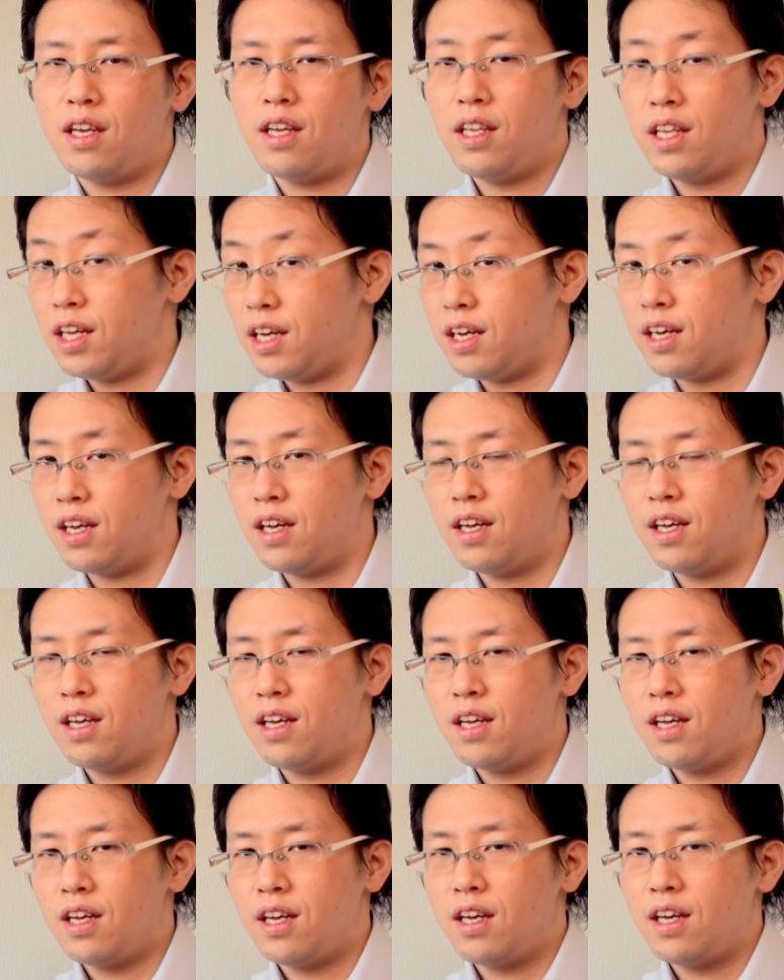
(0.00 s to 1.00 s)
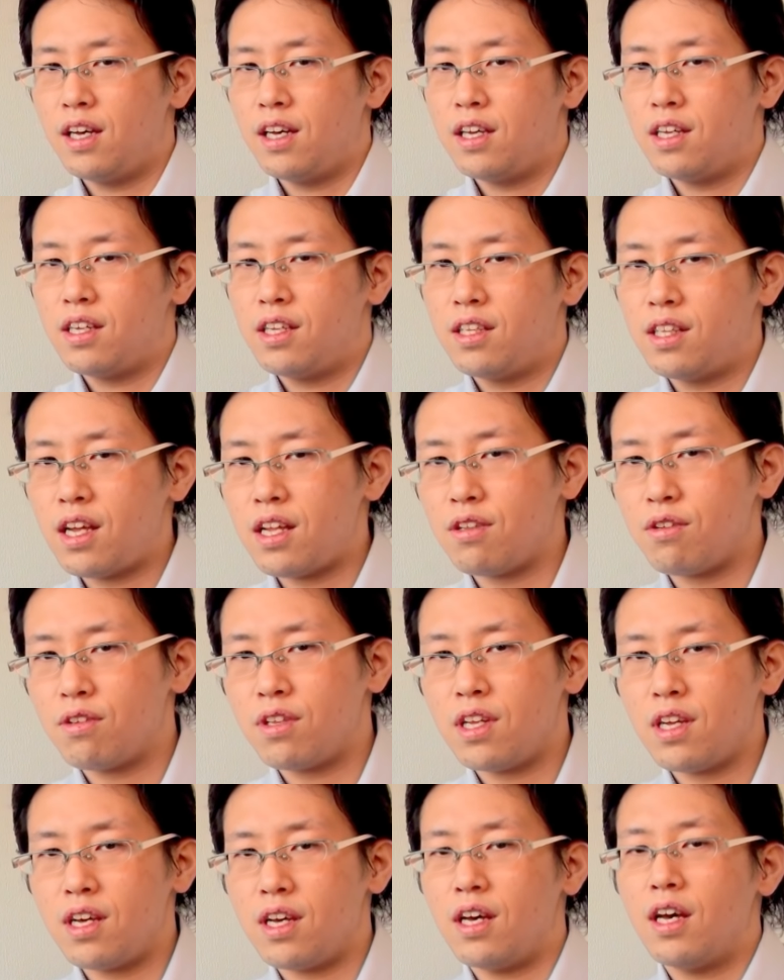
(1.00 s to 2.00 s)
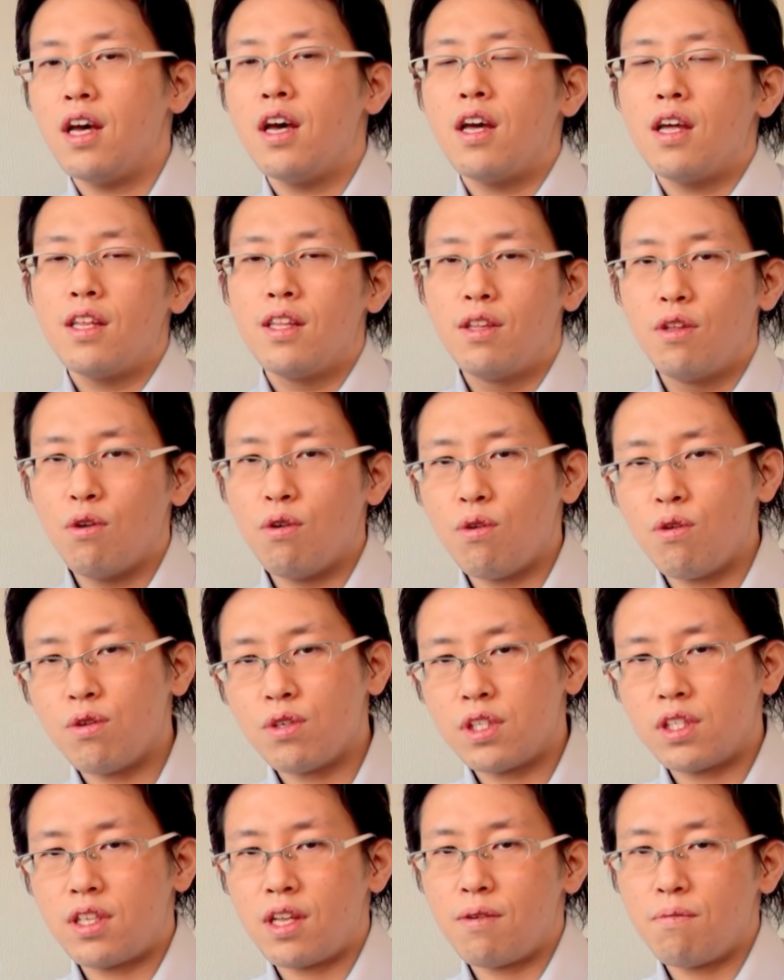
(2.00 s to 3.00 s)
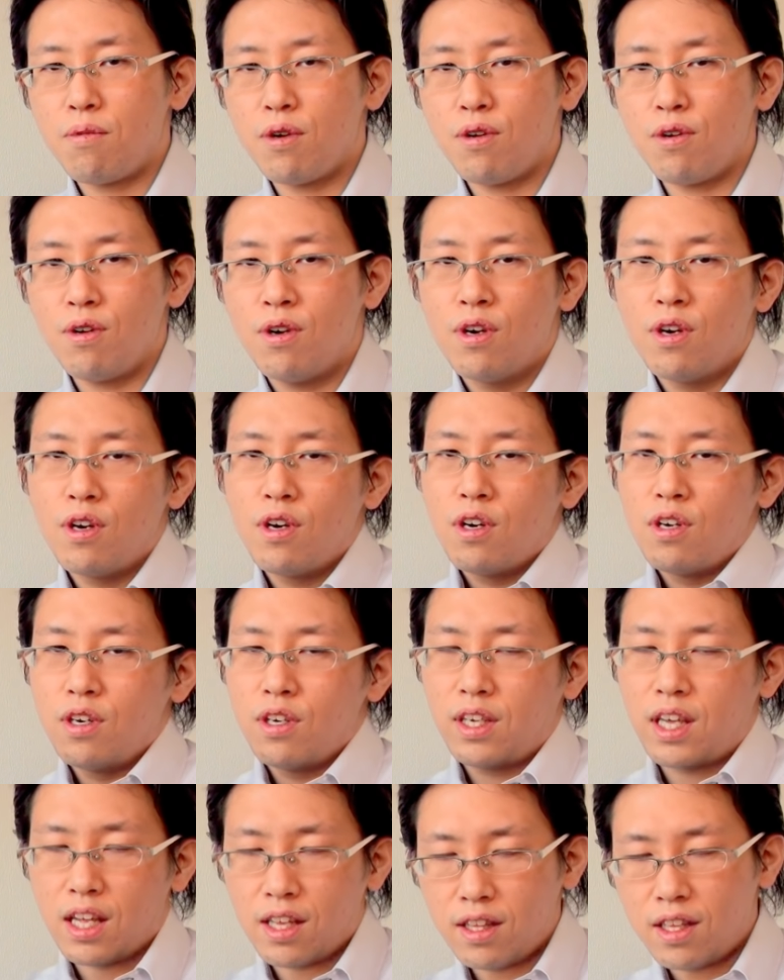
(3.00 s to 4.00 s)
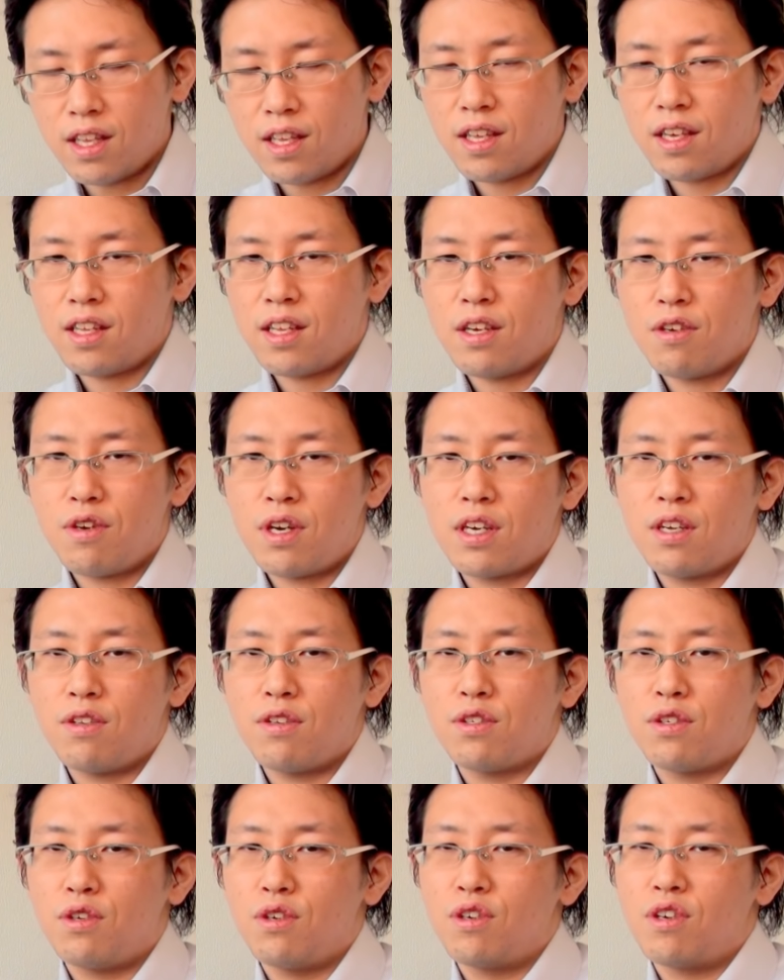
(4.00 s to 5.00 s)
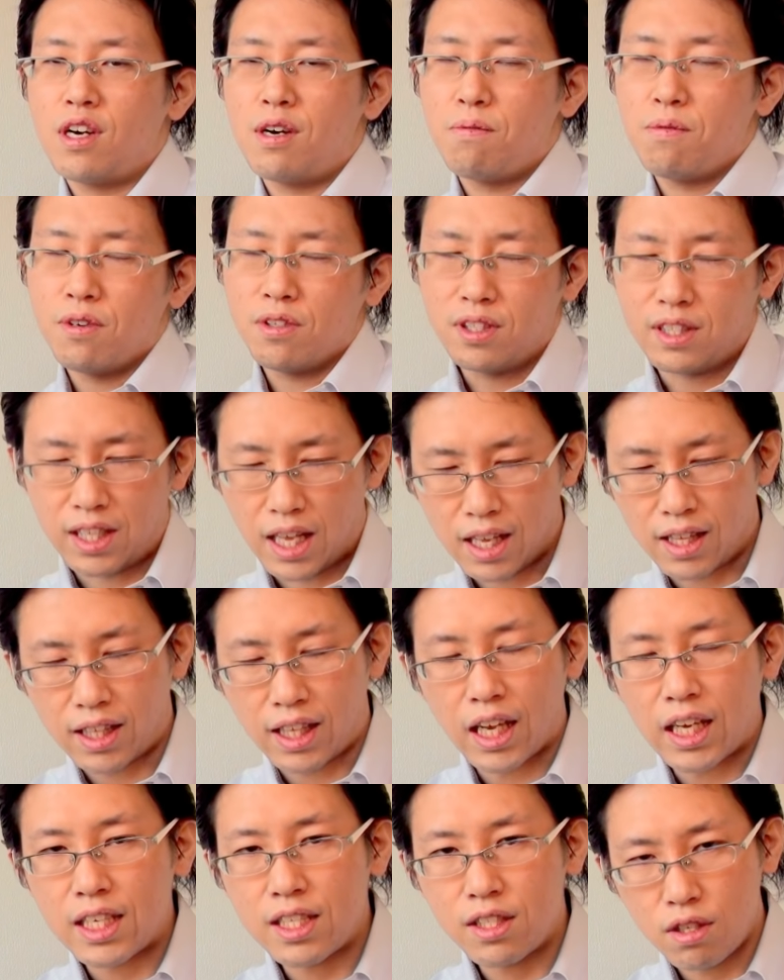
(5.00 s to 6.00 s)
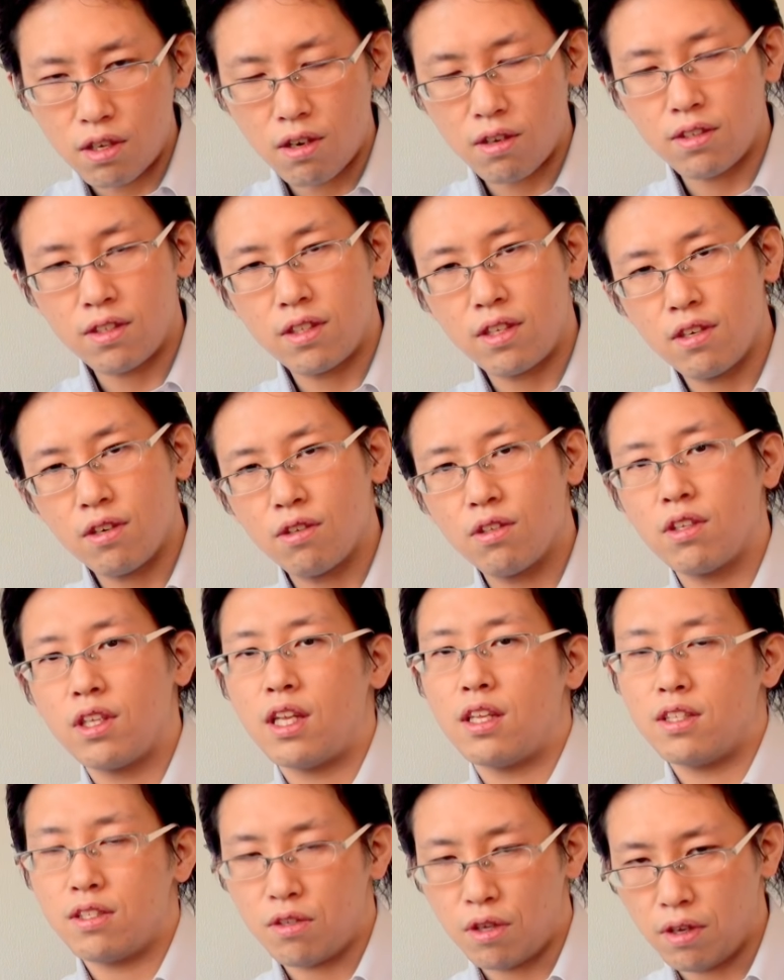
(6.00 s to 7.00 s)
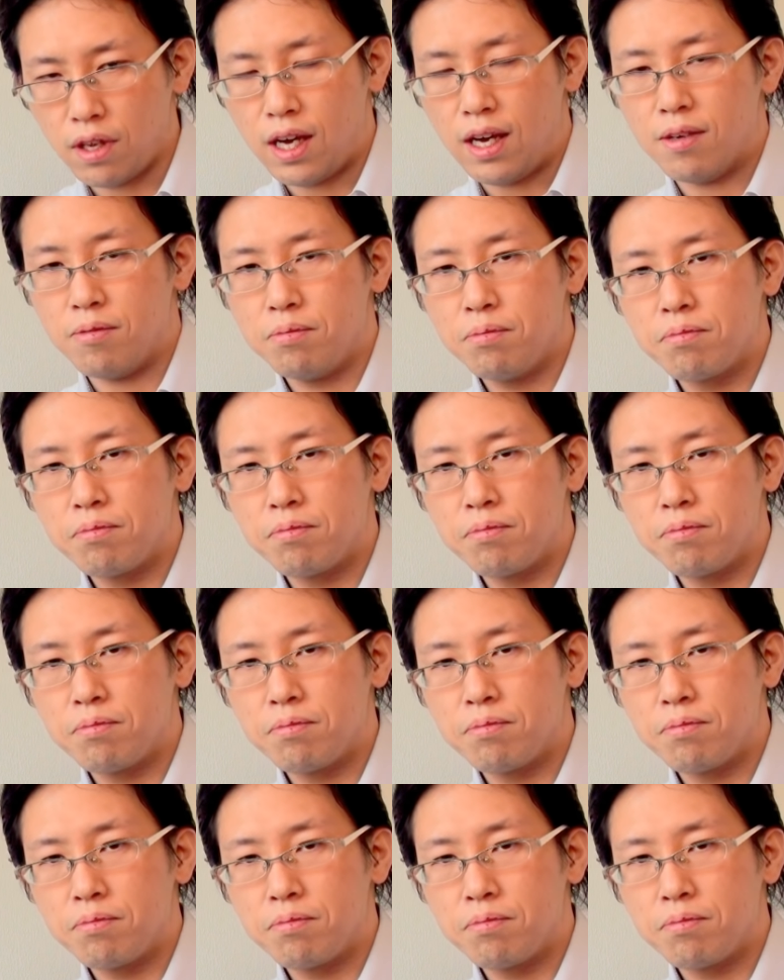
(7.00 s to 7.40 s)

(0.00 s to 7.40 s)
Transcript: ねなのでどうしても決定的な浮気の証拠はもう絶対必要っていうことなんですよね